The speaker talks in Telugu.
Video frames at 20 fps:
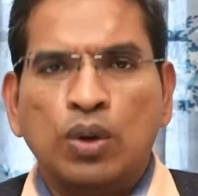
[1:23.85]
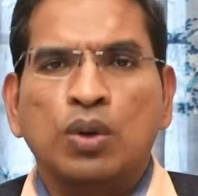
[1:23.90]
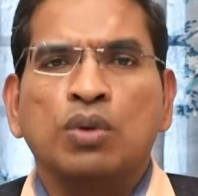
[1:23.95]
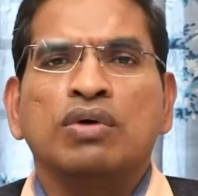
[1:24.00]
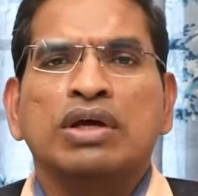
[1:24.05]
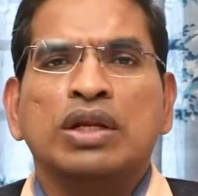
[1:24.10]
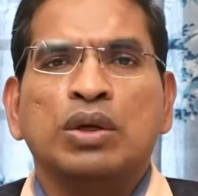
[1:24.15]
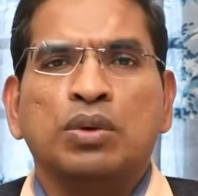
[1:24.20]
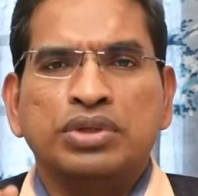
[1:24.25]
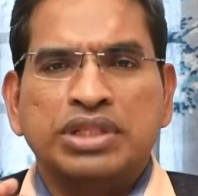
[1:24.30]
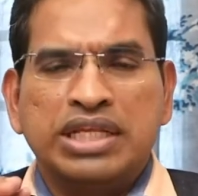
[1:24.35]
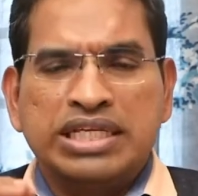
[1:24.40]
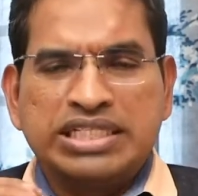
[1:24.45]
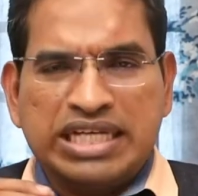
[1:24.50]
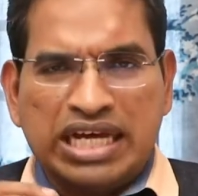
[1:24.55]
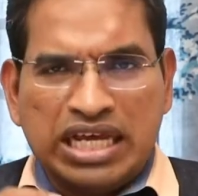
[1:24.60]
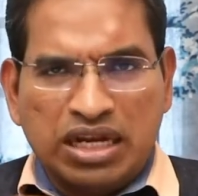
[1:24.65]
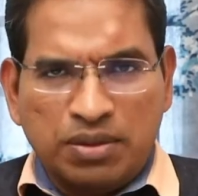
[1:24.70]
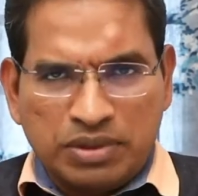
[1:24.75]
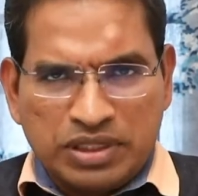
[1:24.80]
ఒకవేళ కొన్ని నేను
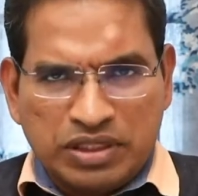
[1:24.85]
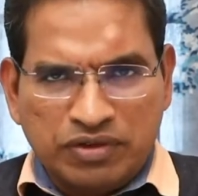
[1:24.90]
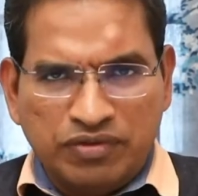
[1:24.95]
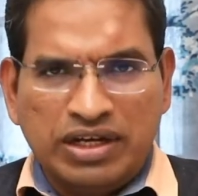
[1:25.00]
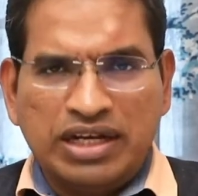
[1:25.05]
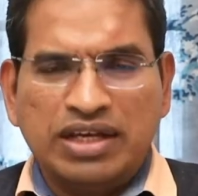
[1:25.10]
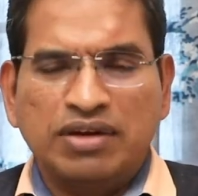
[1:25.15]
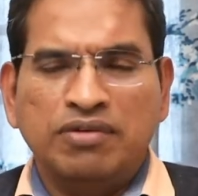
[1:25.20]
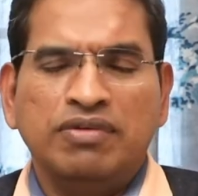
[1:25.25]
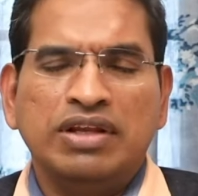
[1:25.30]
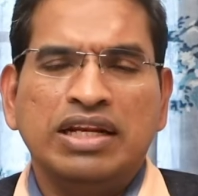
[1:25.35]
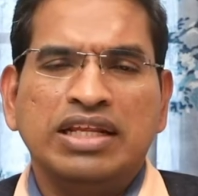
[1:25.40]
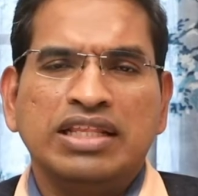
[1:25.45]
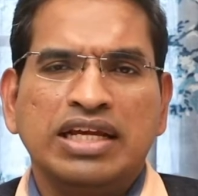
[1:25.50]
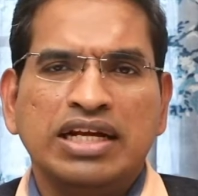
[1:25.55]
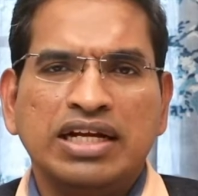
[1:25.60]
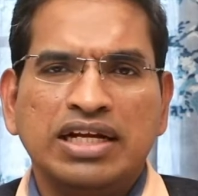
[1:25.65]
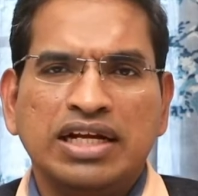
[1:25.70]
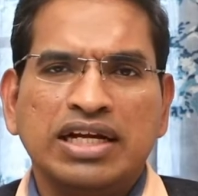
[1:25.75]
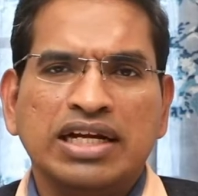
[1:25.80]
చాలామంది విన్న విన్నది
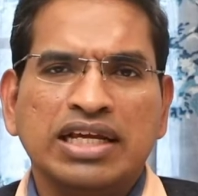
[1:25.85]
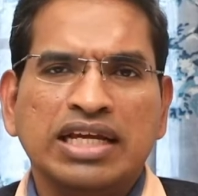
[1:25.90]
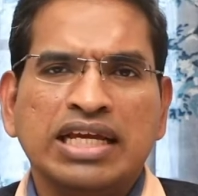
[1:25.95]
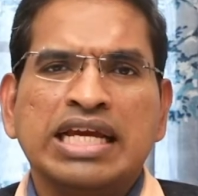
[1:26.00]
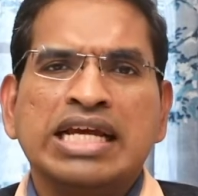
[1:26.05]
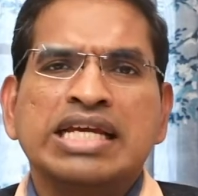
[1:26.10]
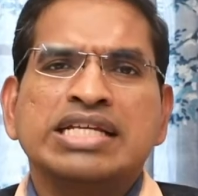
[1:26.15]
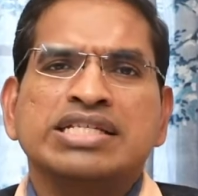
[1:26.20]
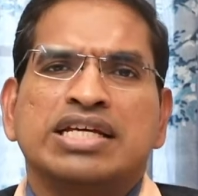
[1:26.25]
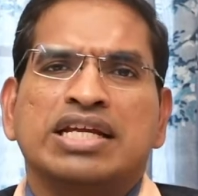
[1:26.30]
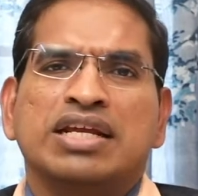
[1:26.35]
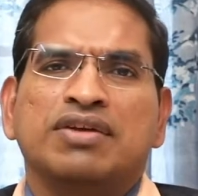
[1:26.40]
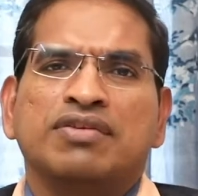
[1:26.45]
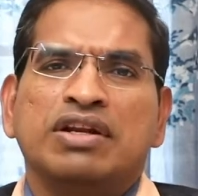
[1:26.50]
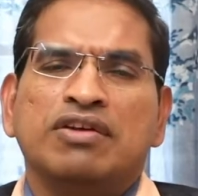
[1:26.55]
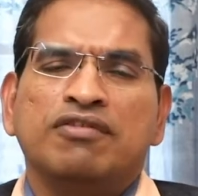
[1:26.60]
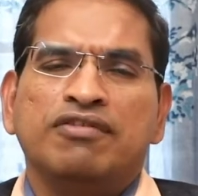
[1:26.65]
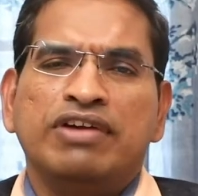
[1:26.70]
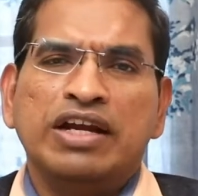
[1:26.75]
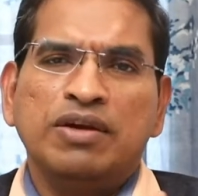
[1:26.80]
ఏంటంటే సరే
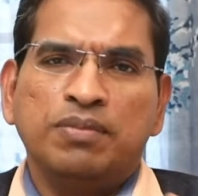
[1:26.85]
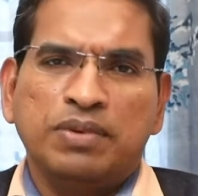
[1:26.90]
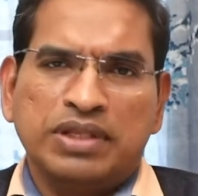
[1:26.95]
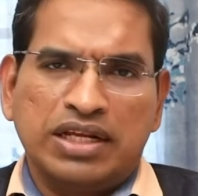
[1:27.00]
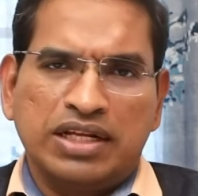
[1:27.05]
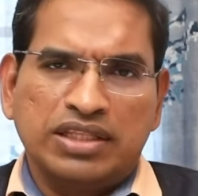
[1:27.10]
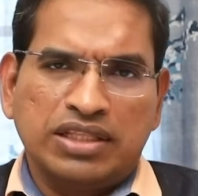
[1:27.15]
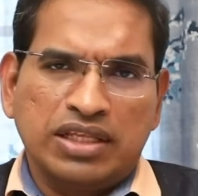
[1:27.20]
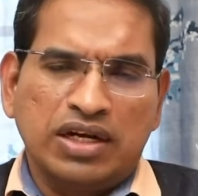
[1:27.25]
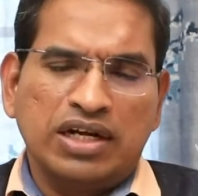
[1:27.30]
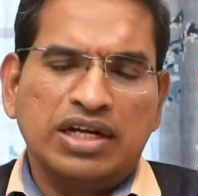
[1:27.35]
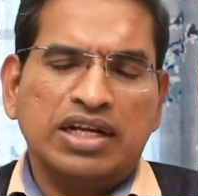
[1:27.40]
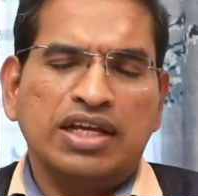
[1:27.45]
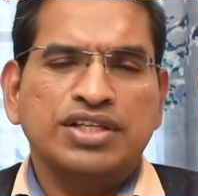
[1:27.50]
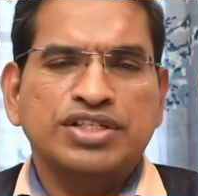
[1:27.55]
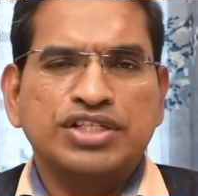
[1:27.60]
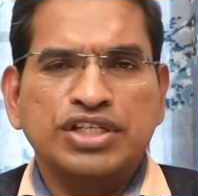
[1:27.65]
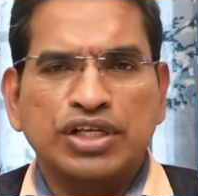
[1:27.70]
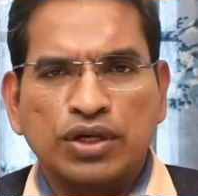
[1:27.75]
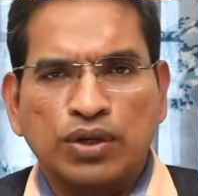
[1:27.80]
ఏమైనా వేడి పదార్థాలు అంటే
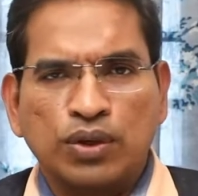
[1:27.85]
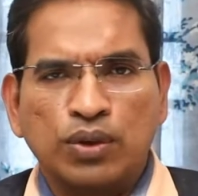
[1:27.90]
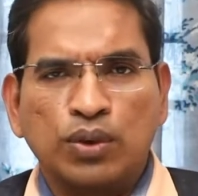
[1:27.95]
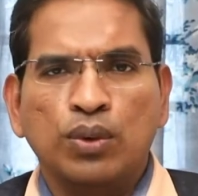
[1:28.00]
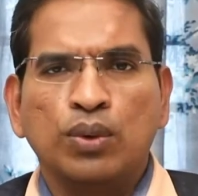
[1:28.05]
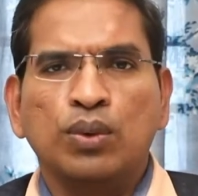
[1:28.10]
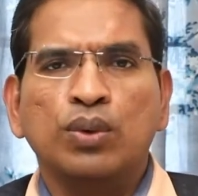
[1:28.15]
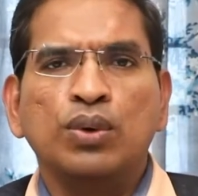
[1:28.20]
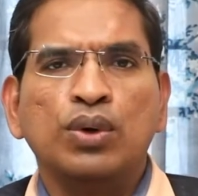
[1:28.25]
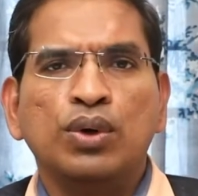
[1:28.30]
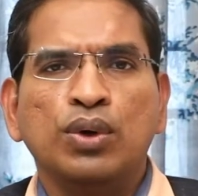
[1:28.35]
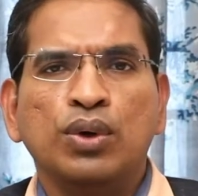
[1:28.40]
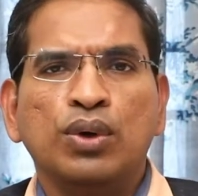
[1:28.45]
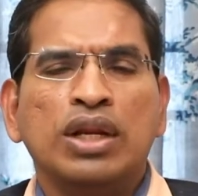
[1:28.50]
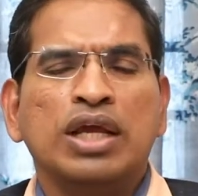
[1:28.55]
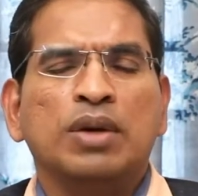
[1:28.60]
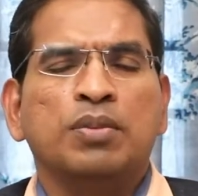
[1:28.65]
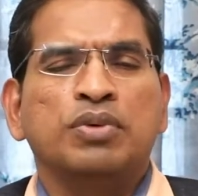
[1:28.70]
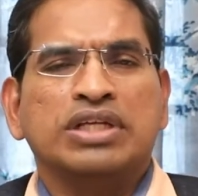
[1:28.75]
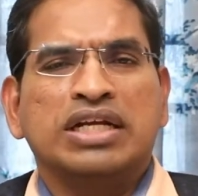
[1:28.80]
చికెనో గుడ్డో
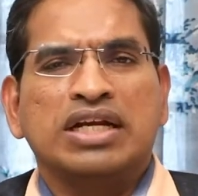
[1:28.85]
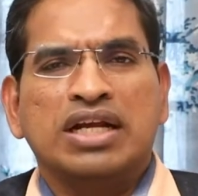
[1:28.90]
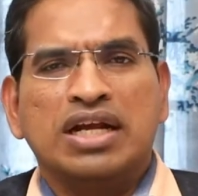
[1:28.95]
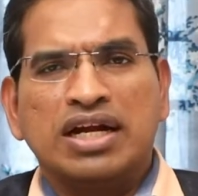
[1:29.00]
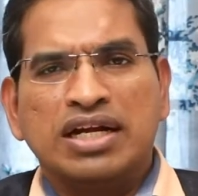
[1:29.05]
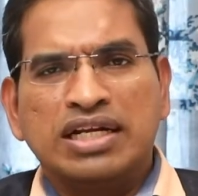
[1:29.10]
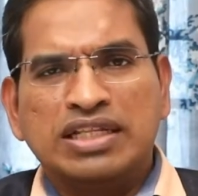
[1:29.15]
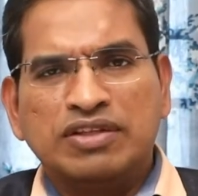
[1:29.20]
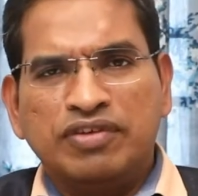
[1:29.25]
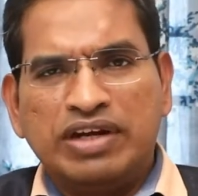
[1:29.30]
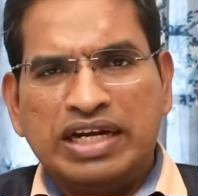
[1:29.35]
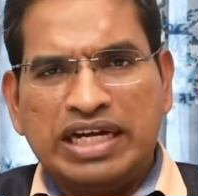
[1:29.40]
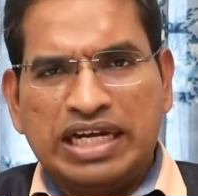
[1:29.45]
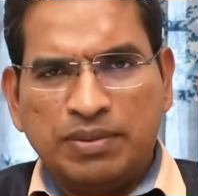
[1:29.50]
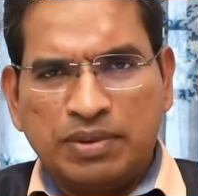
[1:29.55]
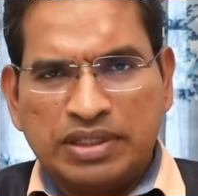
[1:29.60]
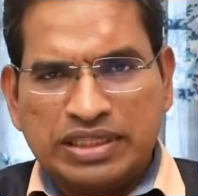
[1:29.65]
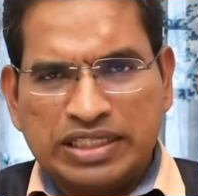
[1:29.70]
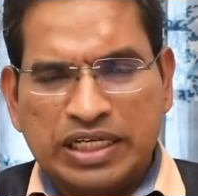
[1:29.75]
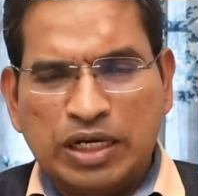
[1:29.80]
లేకపోతే అట్లాంటిది వే
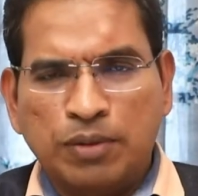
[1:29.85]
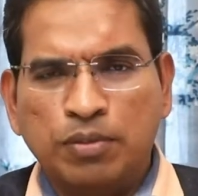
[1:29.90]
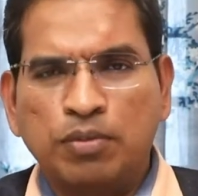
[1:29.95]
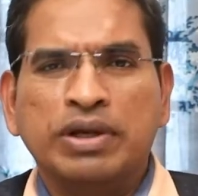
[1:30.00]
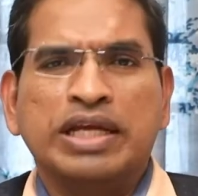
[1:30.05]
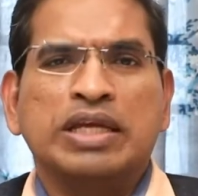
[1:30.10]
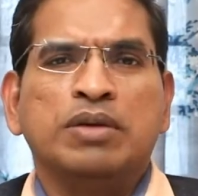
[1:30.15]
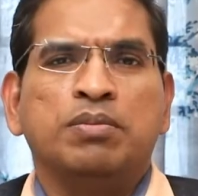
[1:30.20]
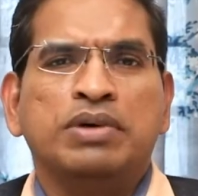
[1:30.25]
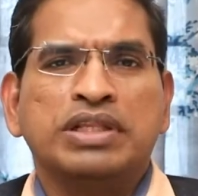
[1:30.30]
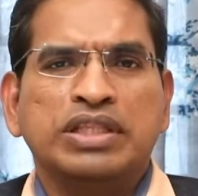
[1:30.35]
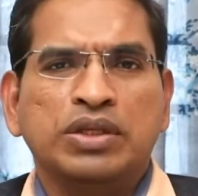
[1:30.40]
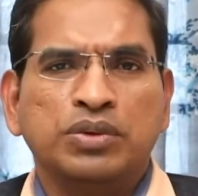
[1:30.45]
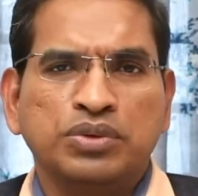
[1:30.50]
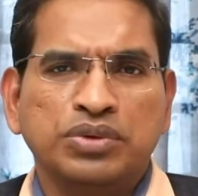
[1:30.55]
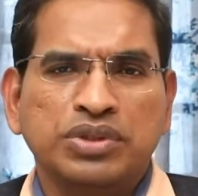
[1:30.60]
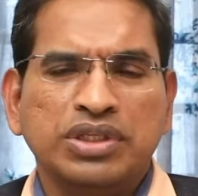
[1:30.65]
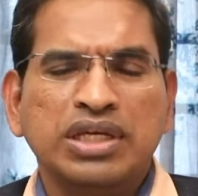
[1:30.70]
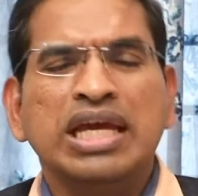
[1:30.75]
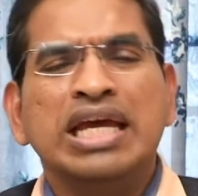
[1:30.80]
ఏమైనా తిన్నప్పుడు మాకు ఇబ్బంది
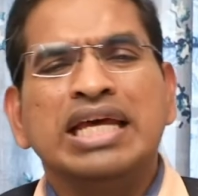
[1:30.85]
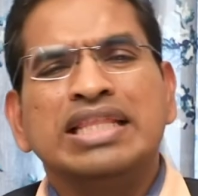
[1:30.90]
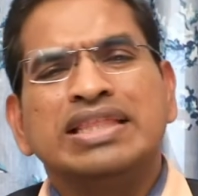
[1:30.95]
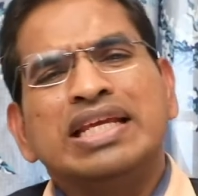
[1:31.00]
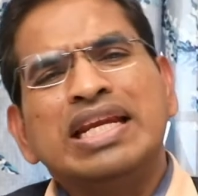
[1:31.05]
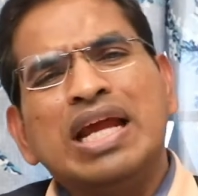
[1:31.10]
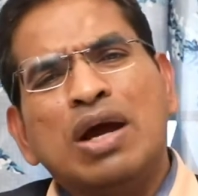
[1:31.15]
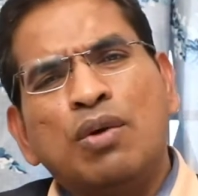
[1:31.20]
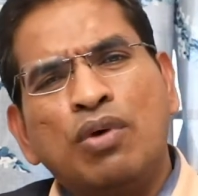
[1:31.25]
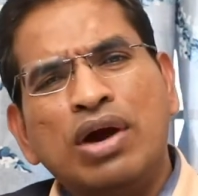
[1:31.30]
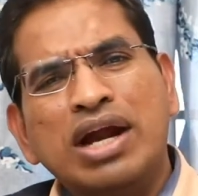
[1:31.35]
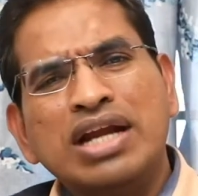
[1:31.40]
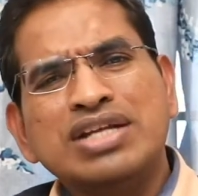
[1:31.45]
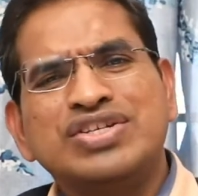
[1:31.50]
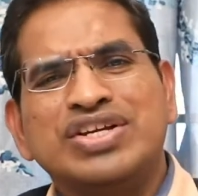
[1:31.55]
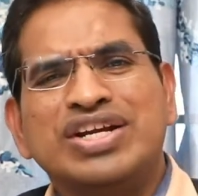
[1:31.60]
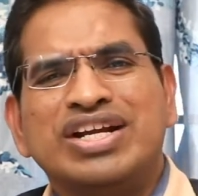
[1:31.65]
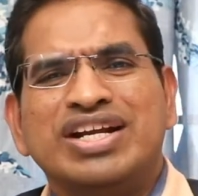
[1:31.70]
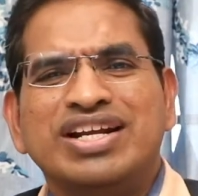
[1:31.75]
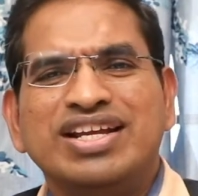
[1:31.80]
అవుతుంది దాన్ని అవాయిడ్
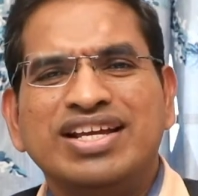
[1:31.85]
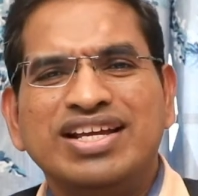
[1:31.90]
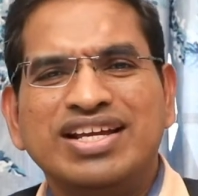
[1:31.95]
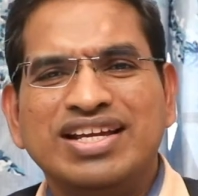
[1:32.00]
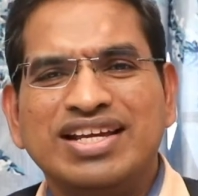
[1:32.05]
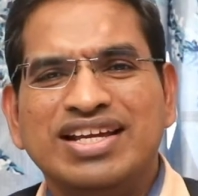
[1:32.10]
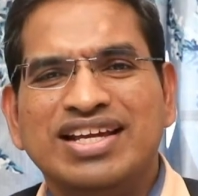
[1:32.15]
చేయండి